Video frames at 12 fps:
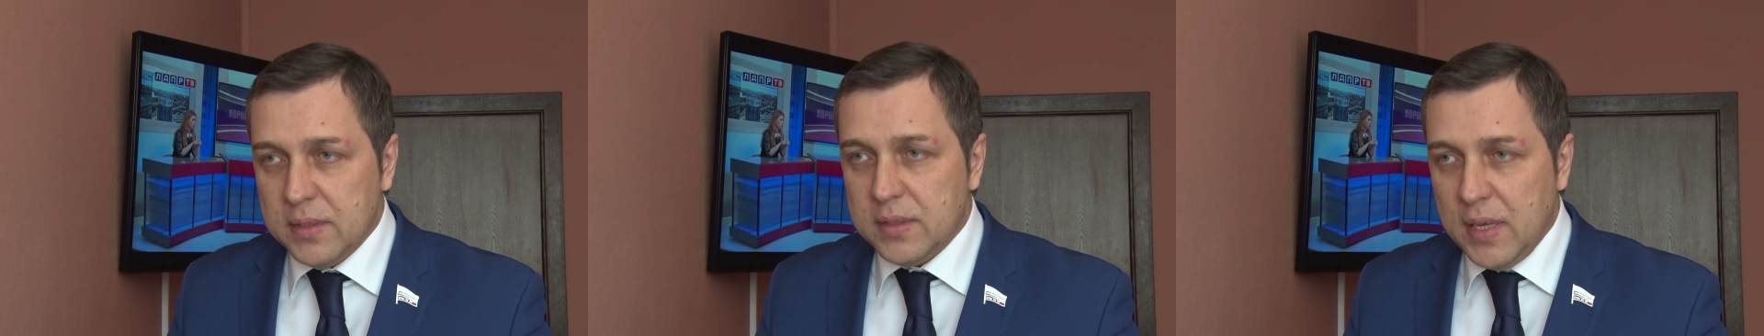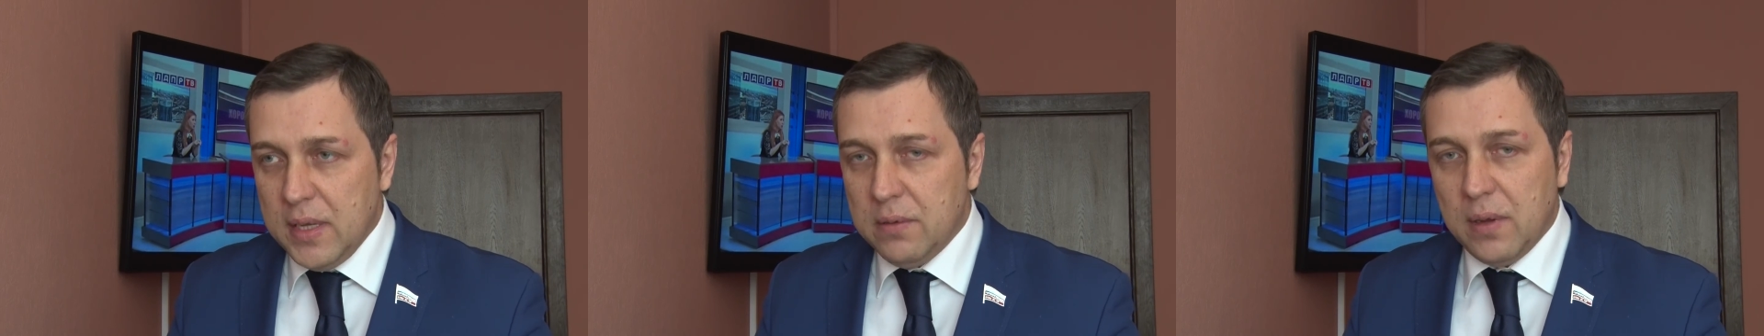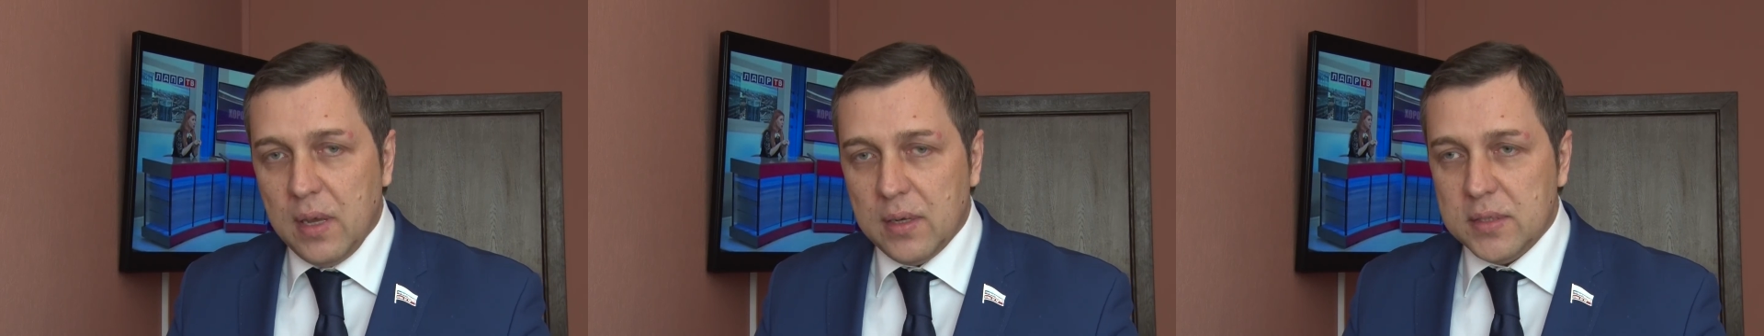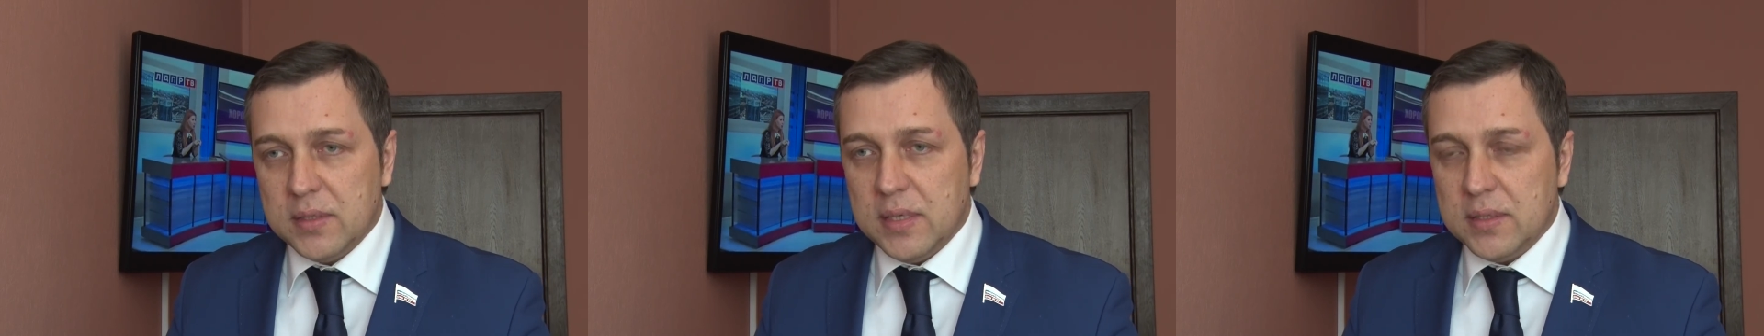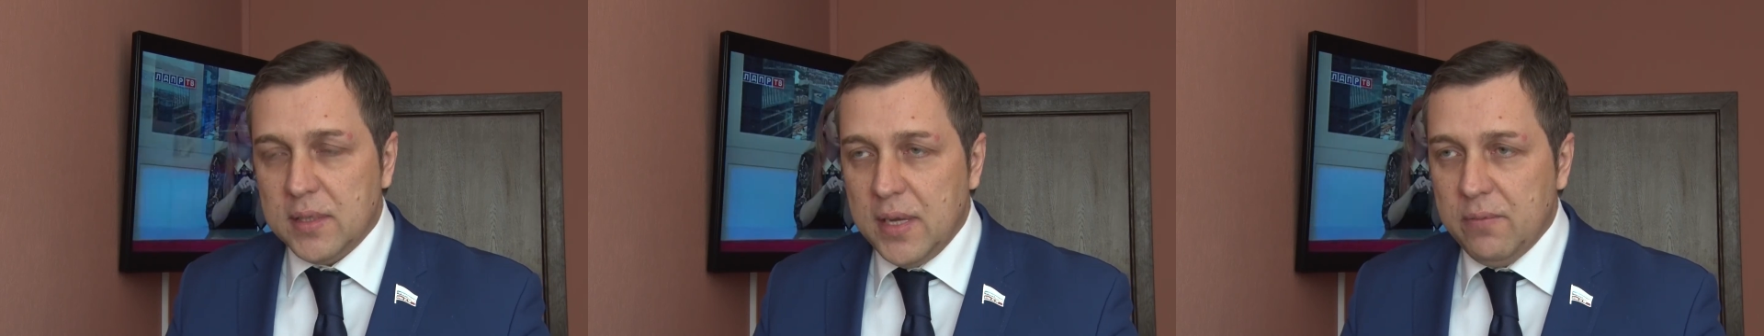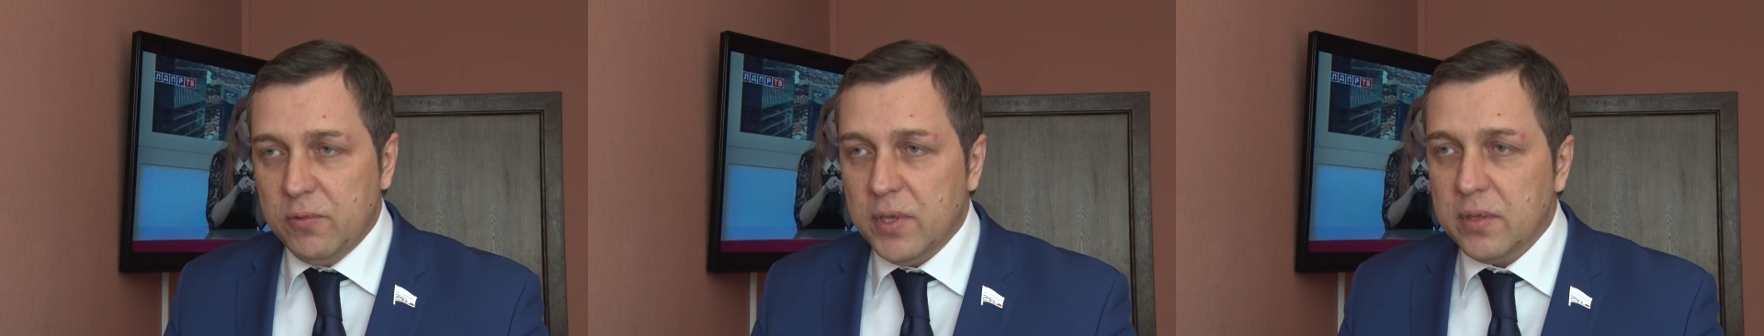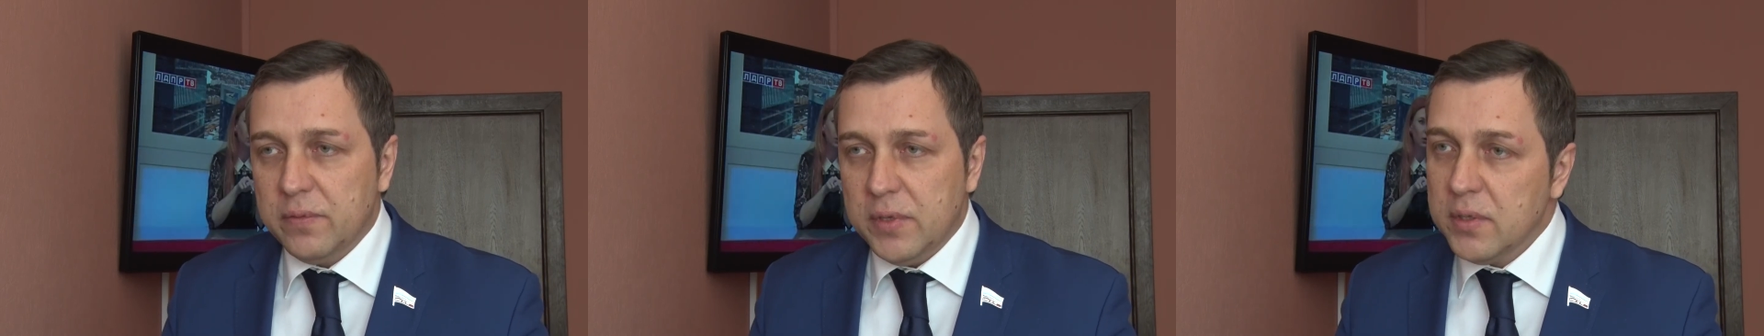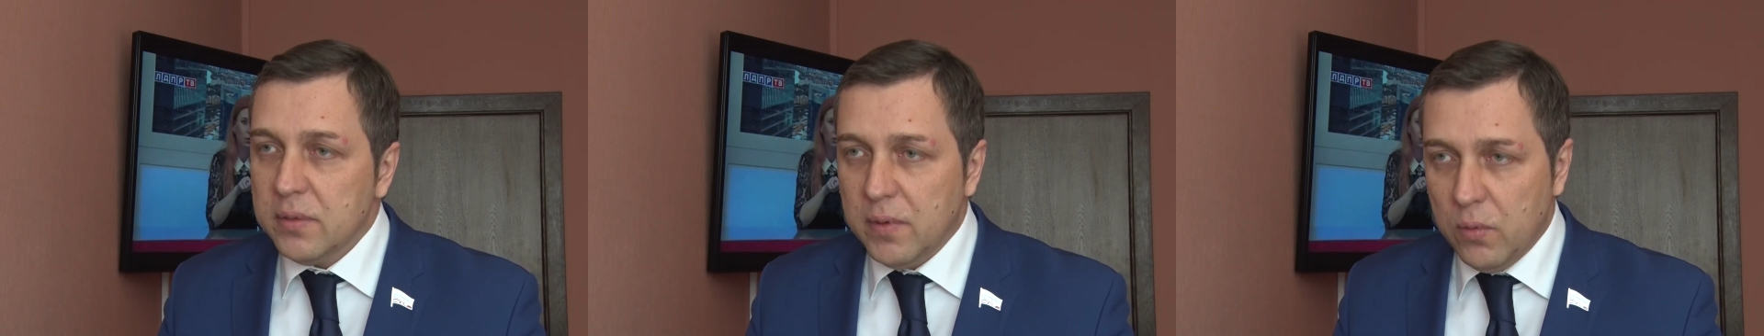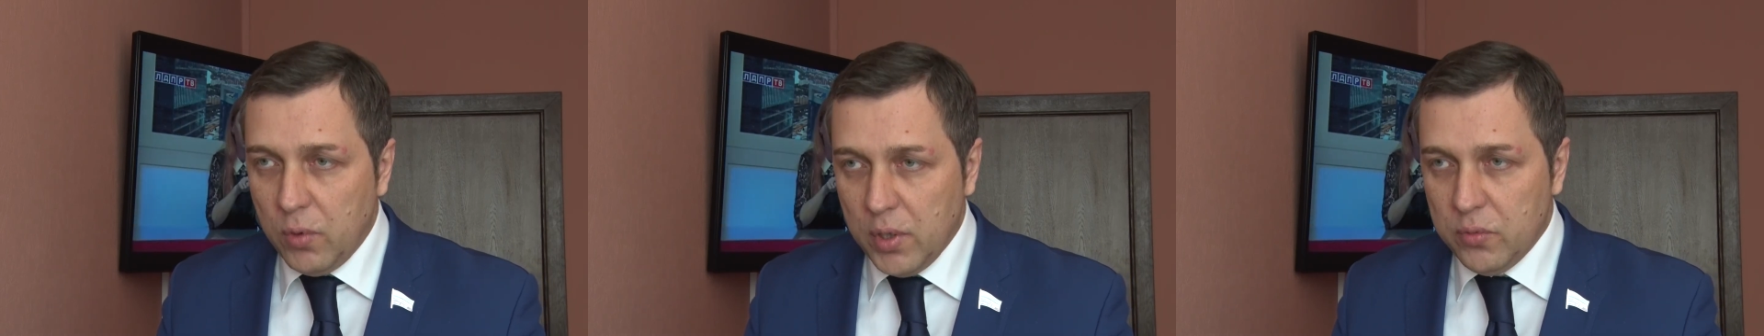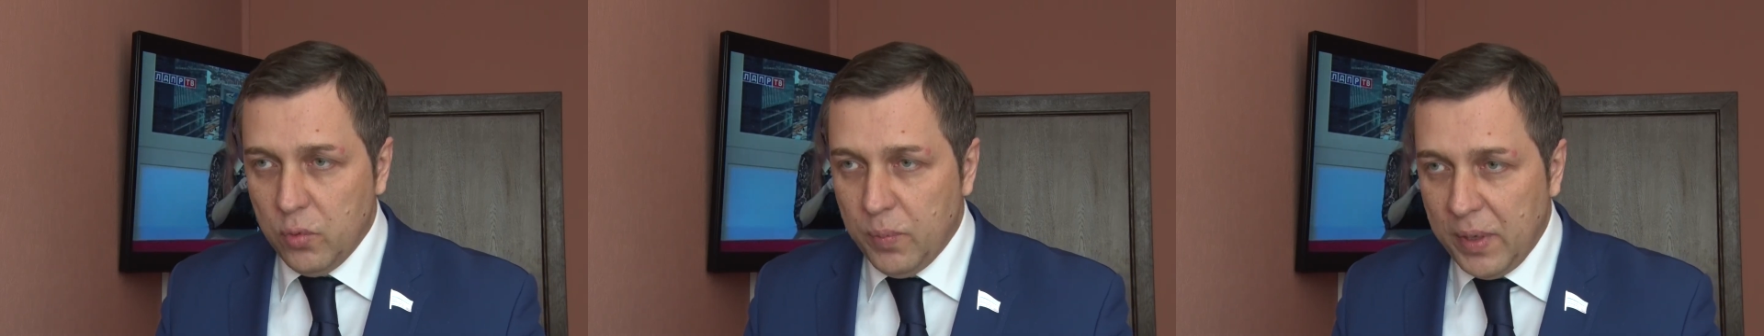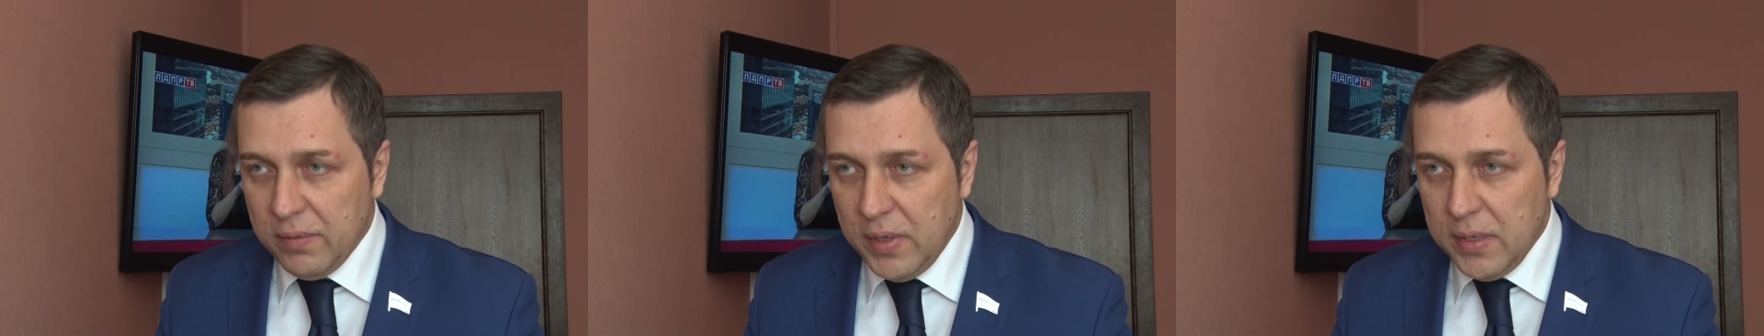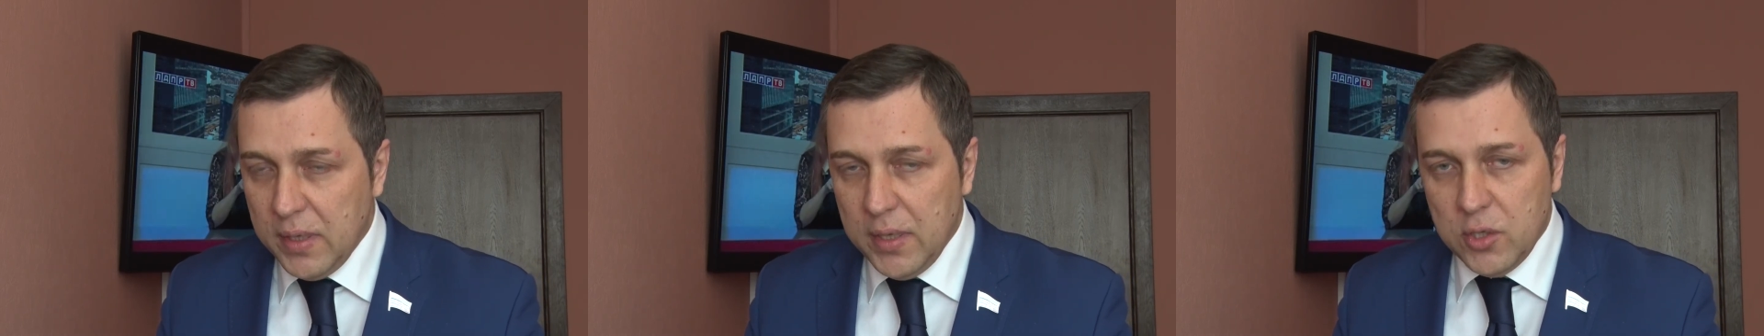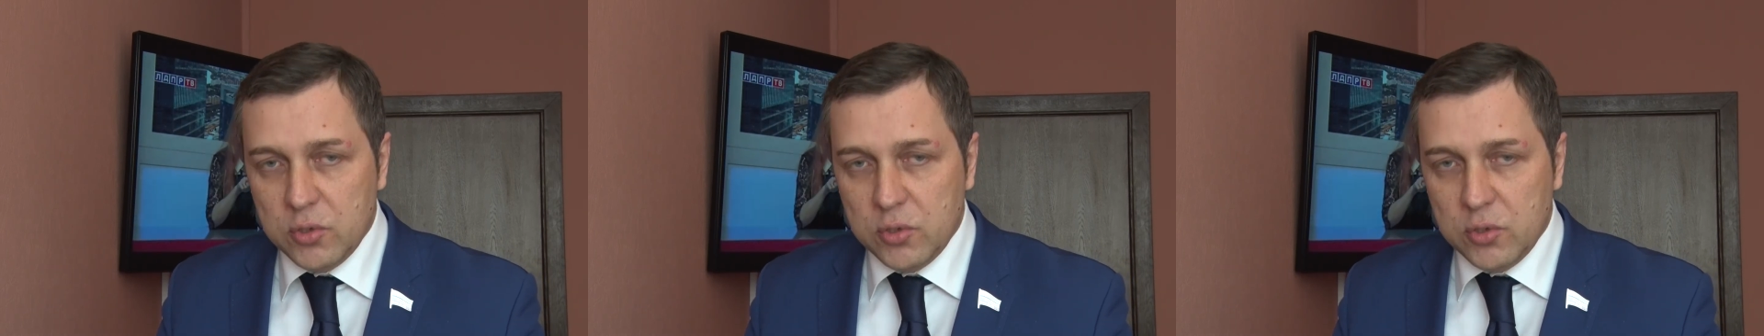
стояло как раз создание вот этого единого органа управления,